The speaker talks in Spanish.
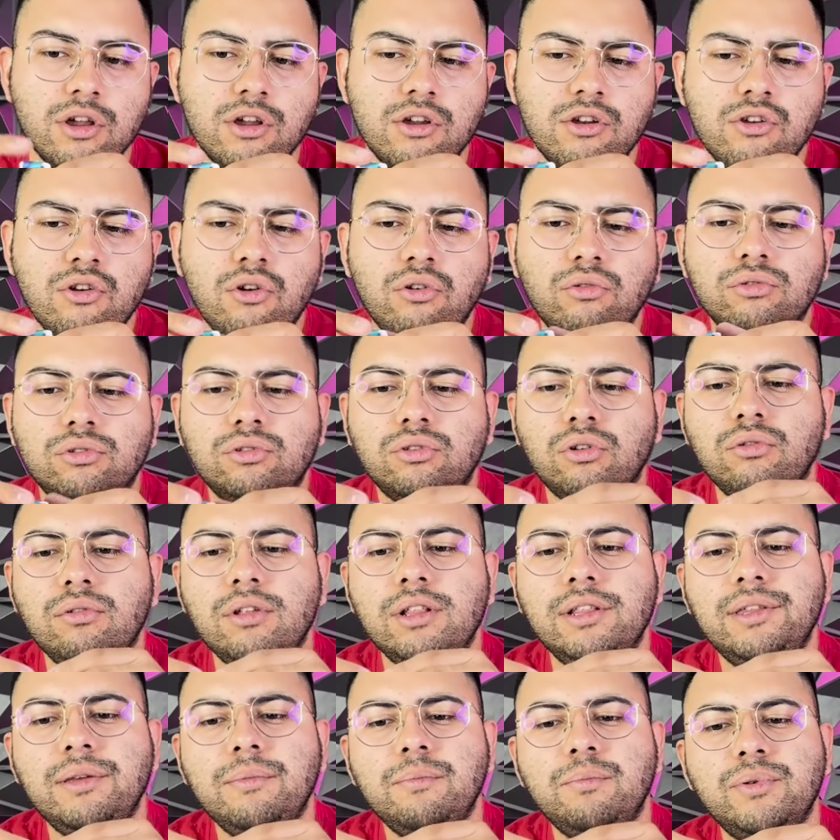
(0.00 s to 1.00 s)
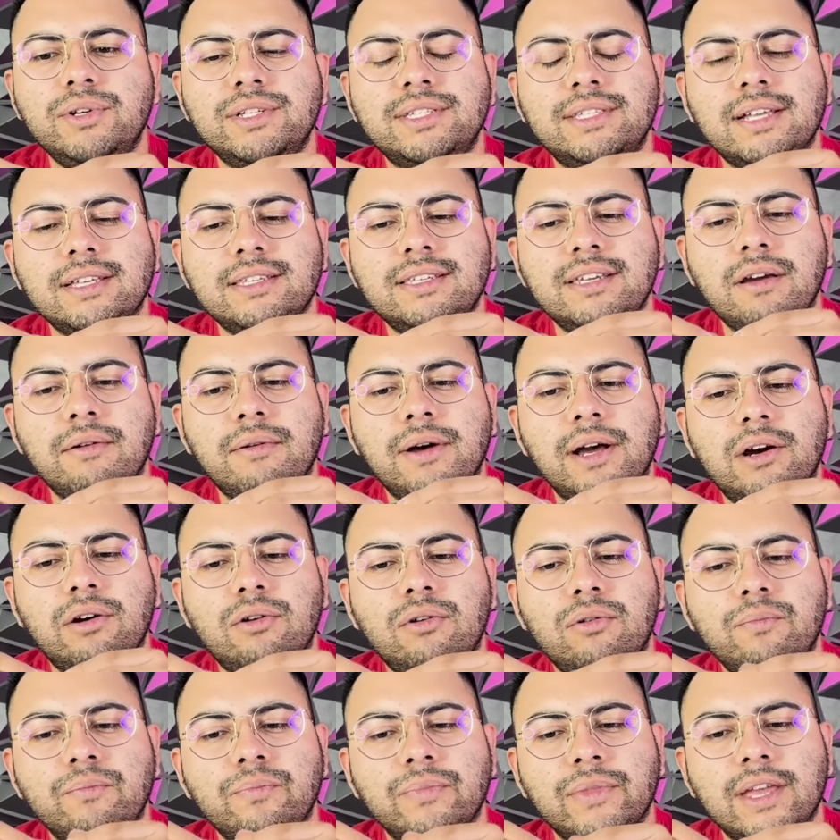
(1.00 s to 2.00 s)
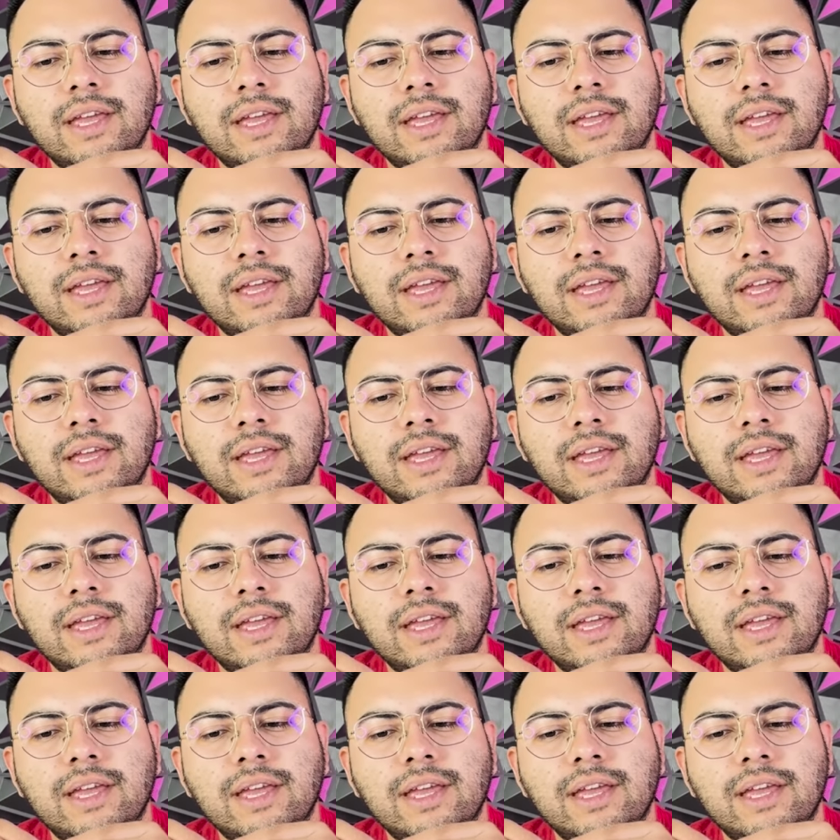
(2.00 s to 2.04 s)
No, todo el tiempo está hacia abajo